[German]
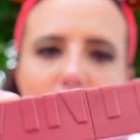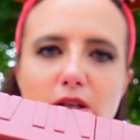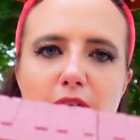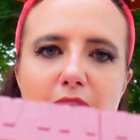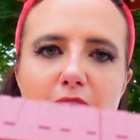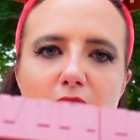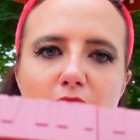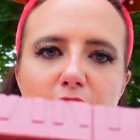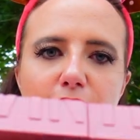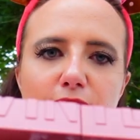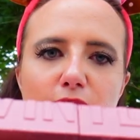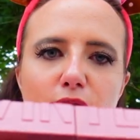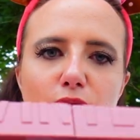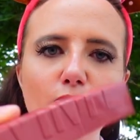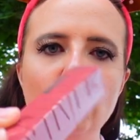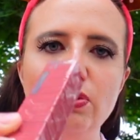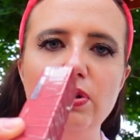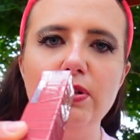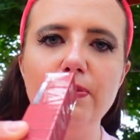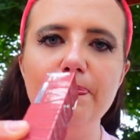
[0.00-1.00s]
Link
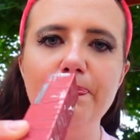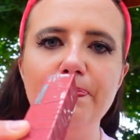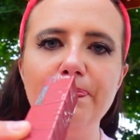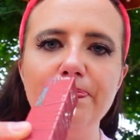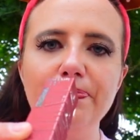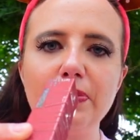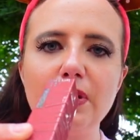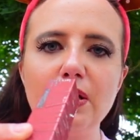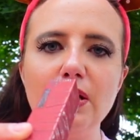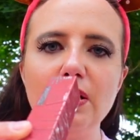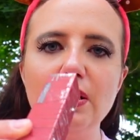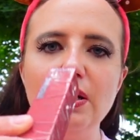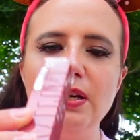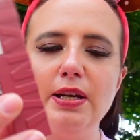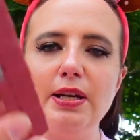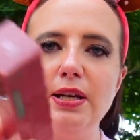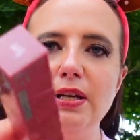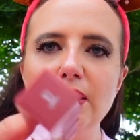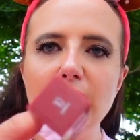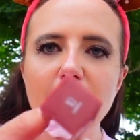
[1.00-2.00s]
Vinyl
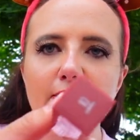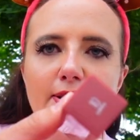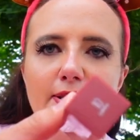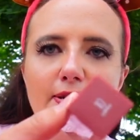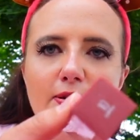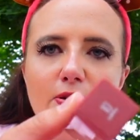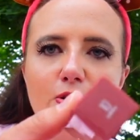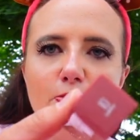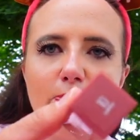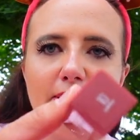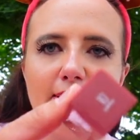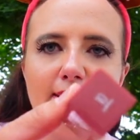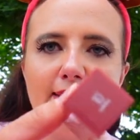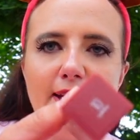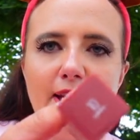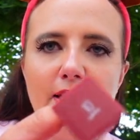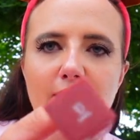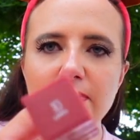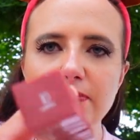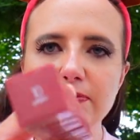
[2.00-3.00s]
Nummer
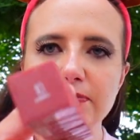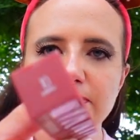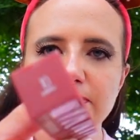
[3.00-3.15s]
10. Und